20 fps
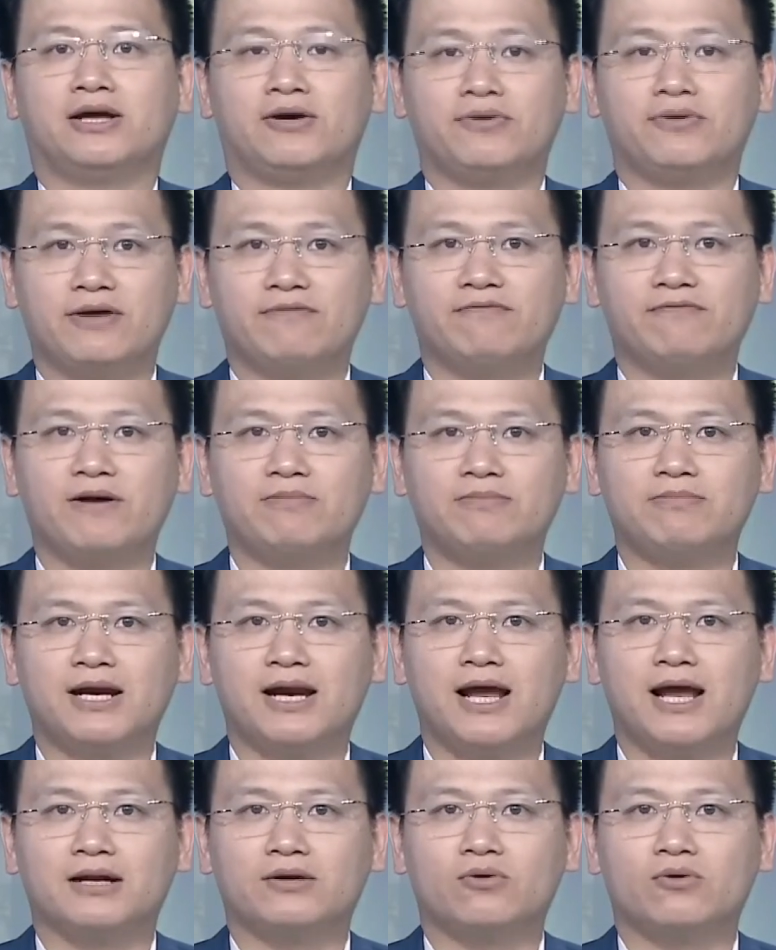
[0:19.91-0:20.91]
Theo hiến pháp
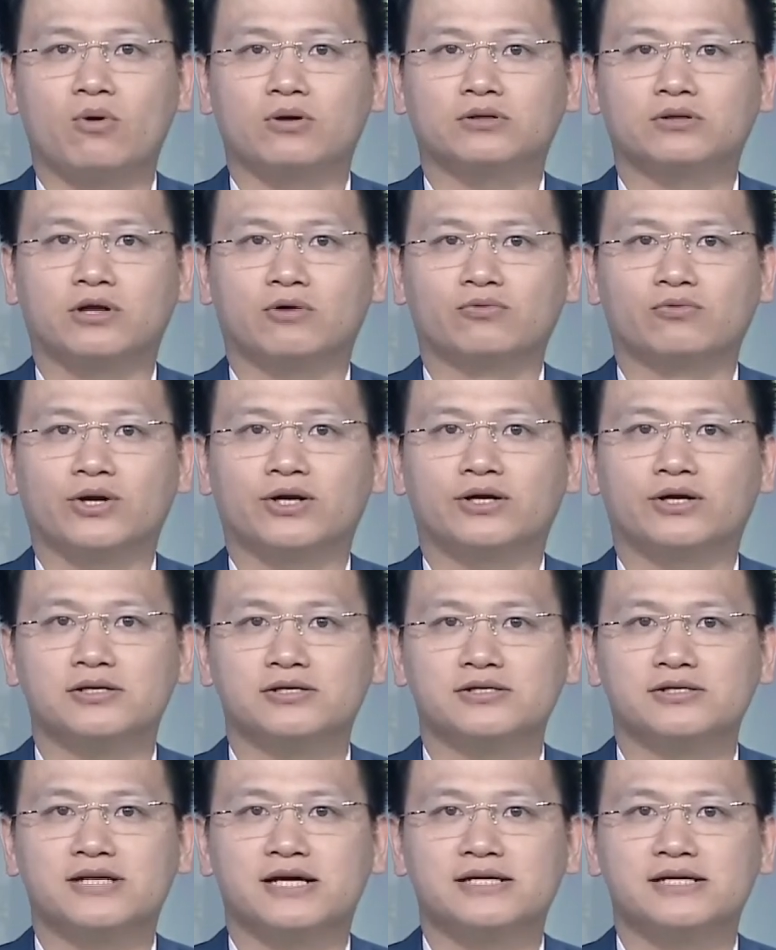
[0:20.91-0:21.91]
Thái Lan, cuộc tổng tuyển
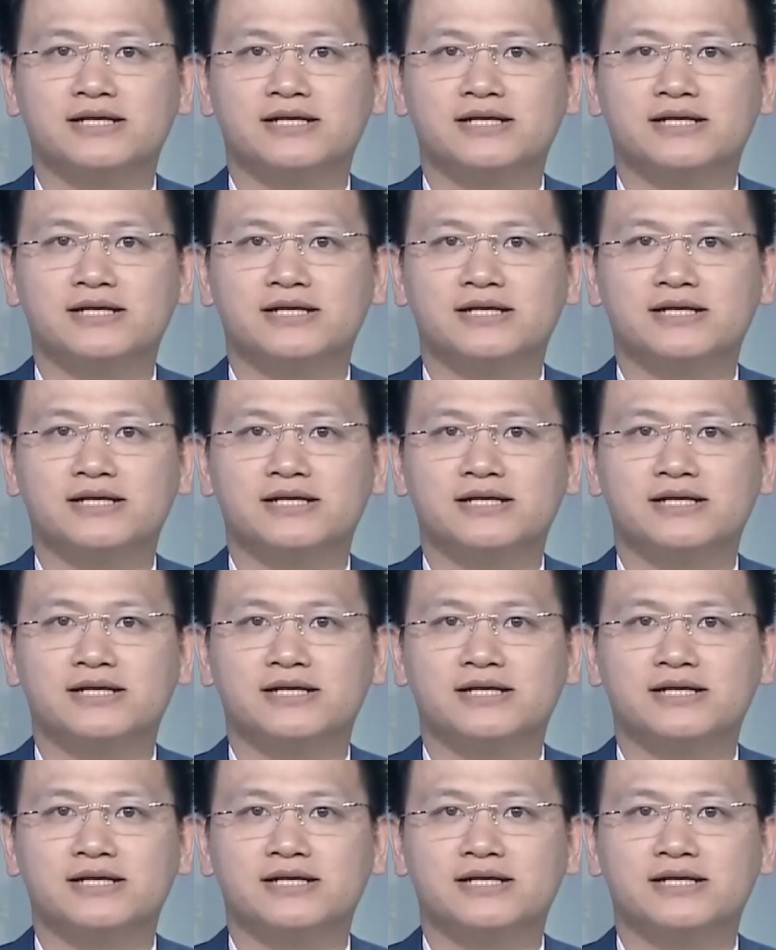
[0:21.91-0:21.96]
cử sẽ